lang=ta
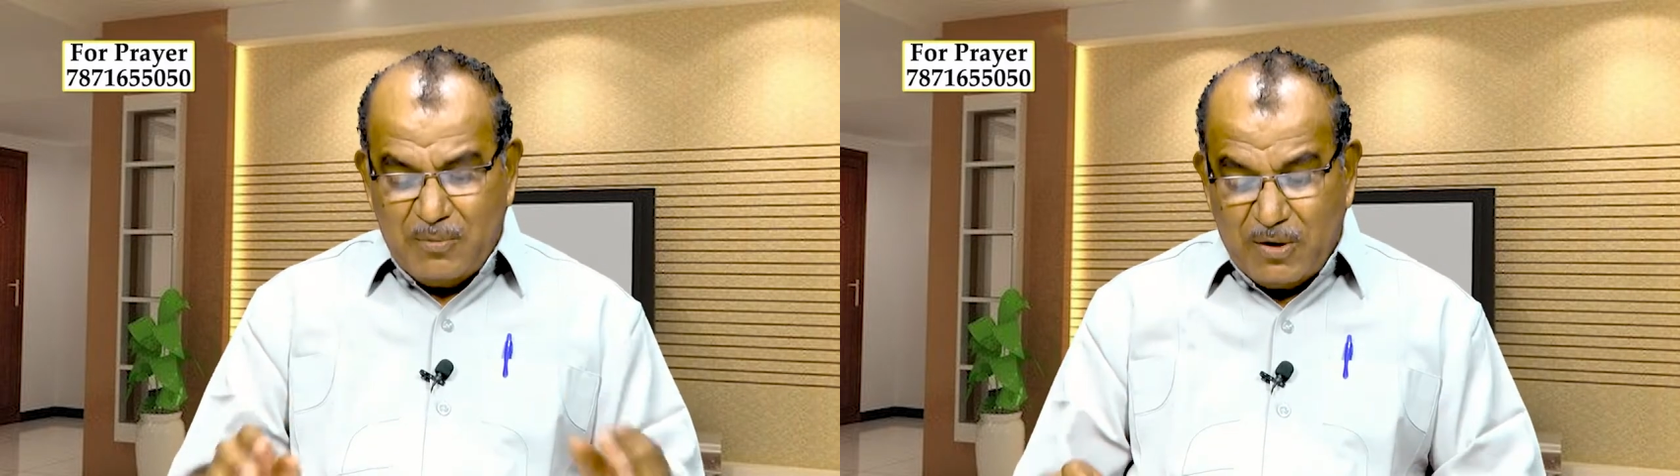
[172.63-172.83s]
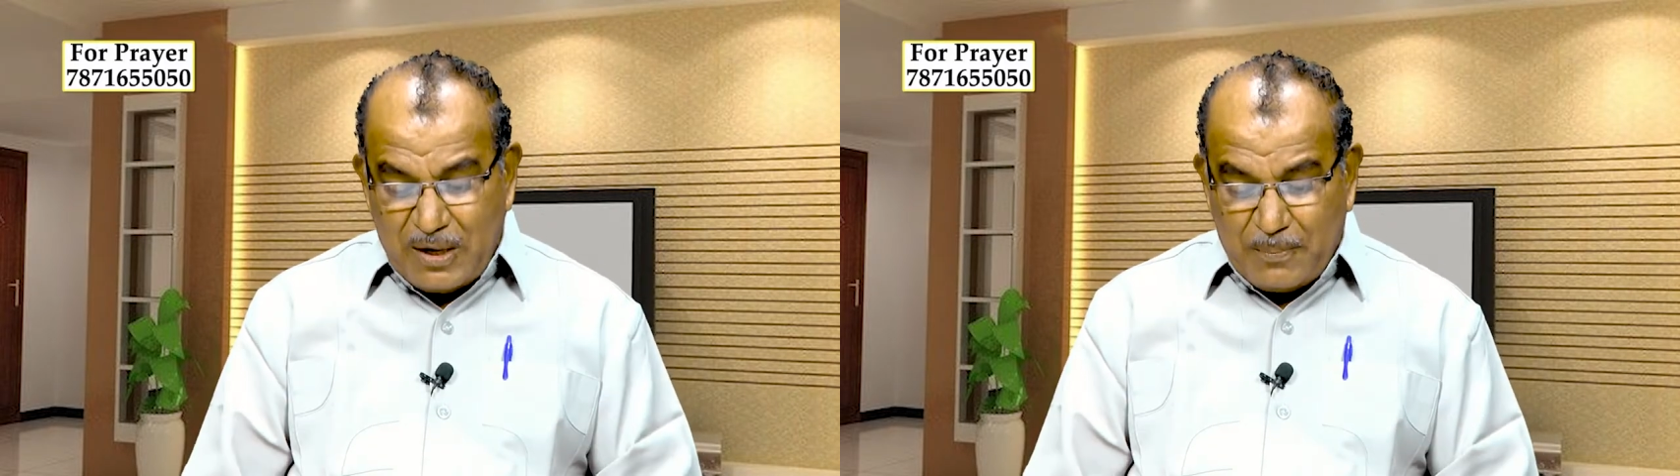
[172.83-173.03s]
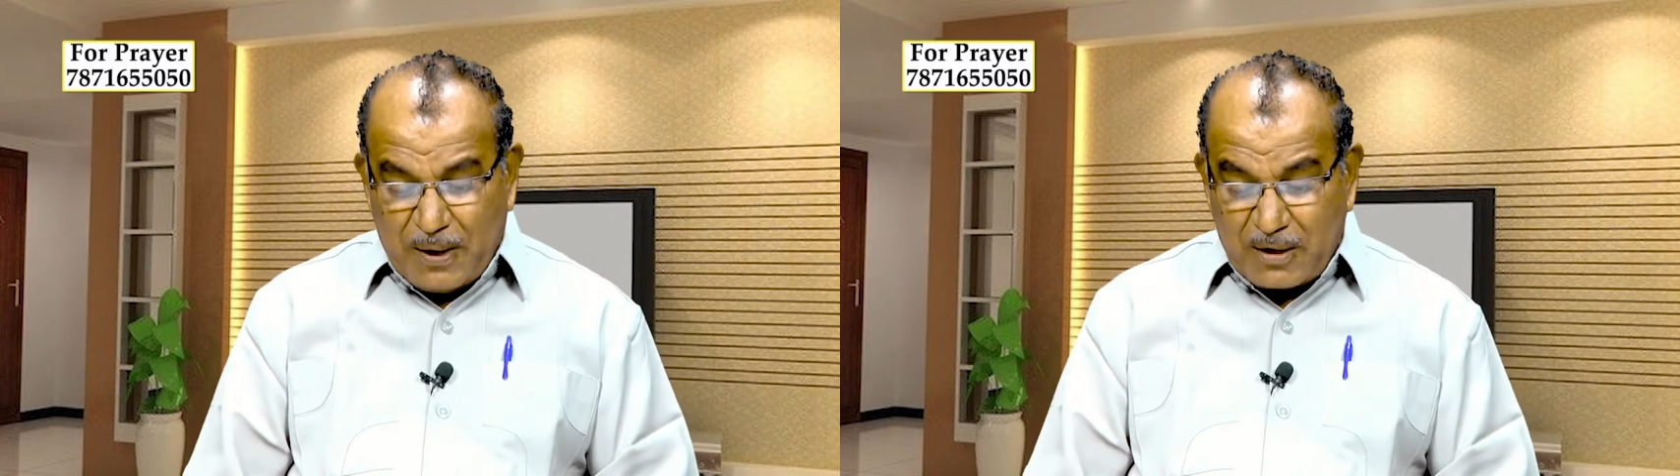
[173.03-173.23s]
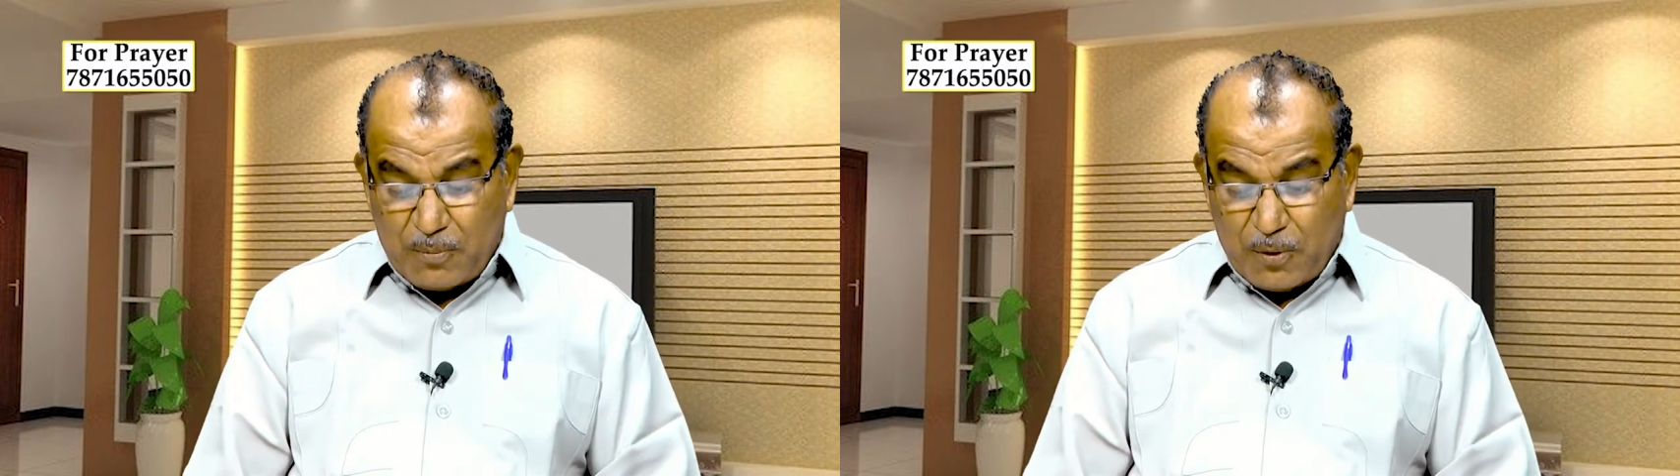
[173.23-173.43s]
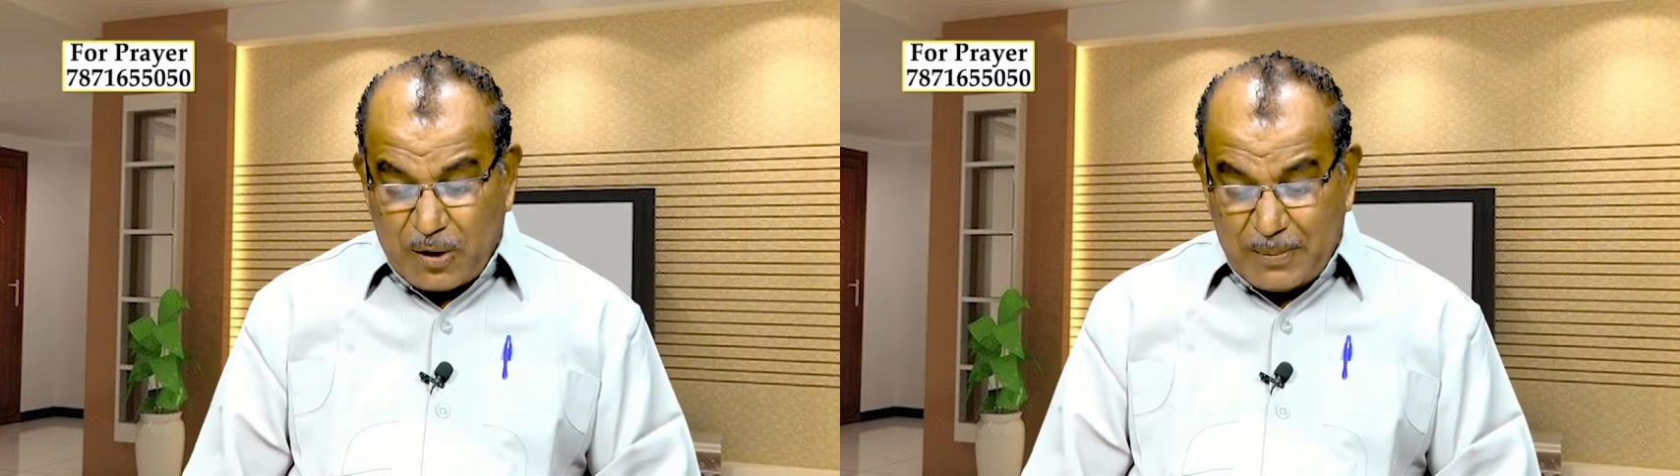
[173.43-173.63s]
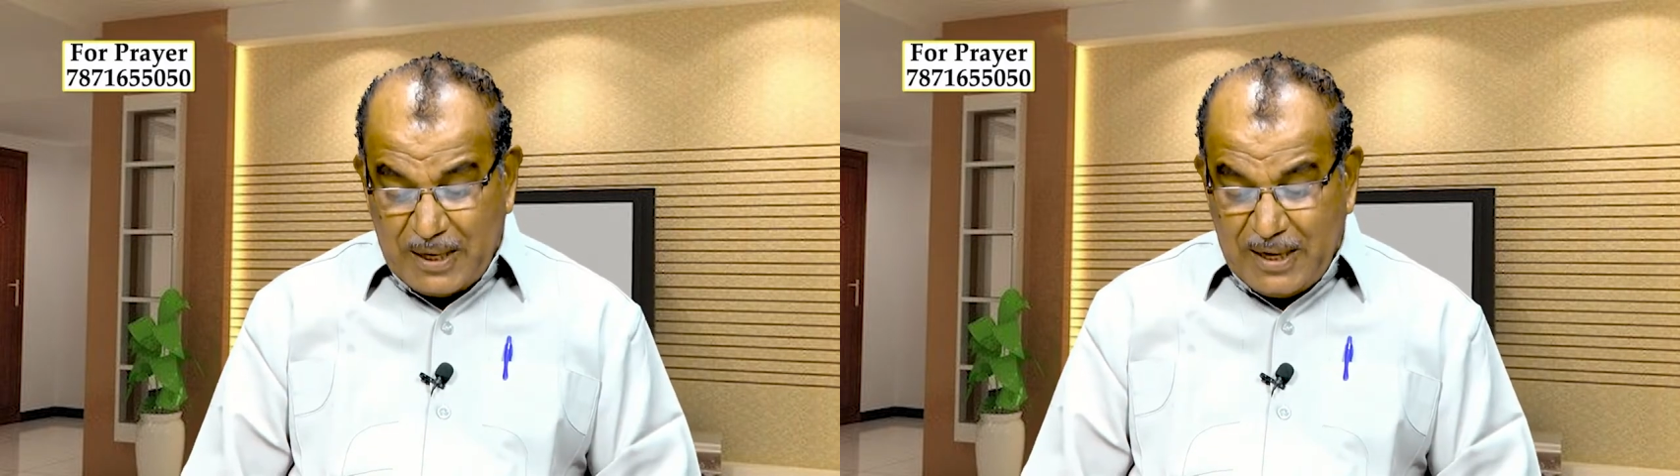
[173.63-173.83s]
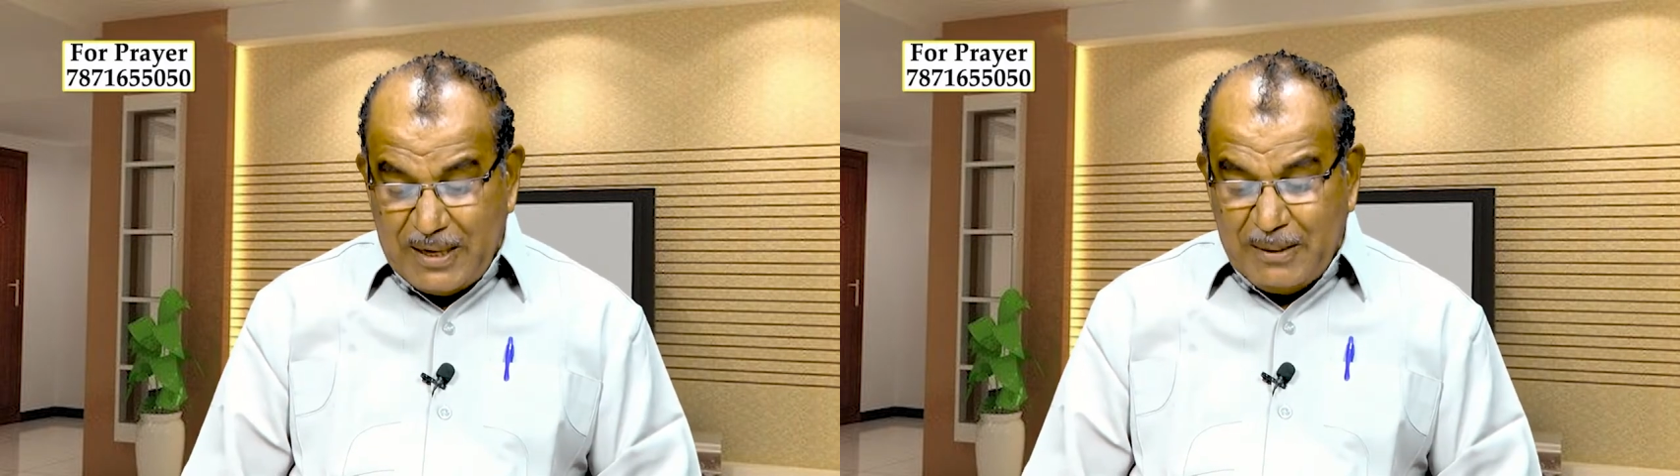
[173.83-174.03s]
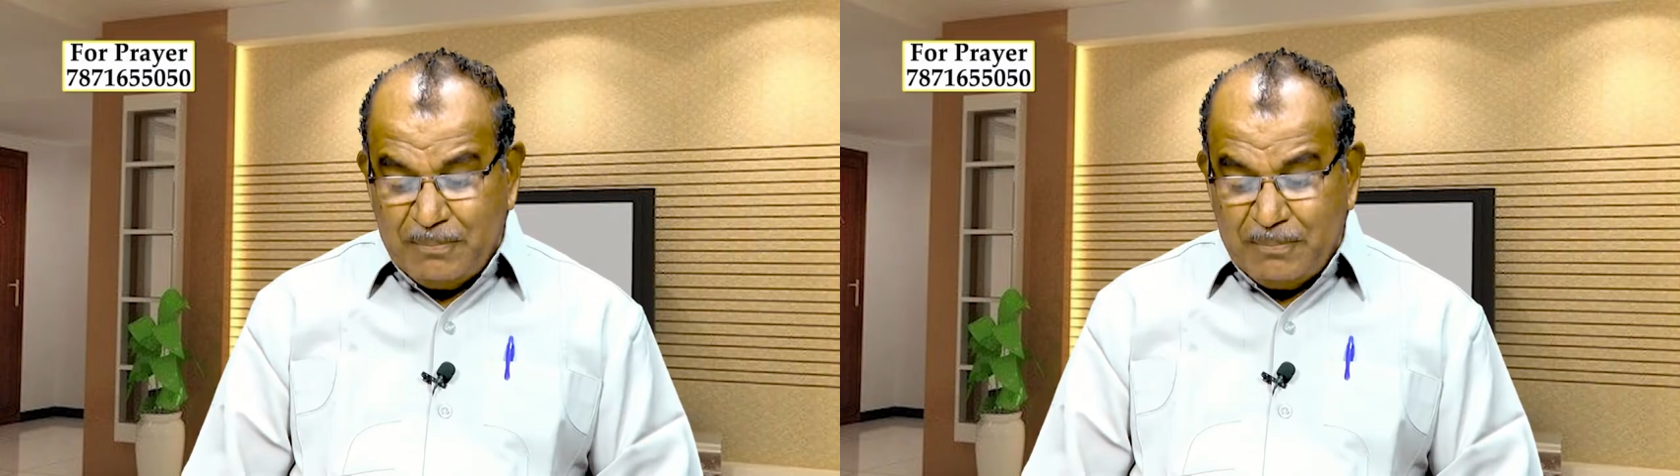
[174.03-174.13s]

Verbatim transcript: அனுபவங்களை பார்க்க போகிறோம் என்ன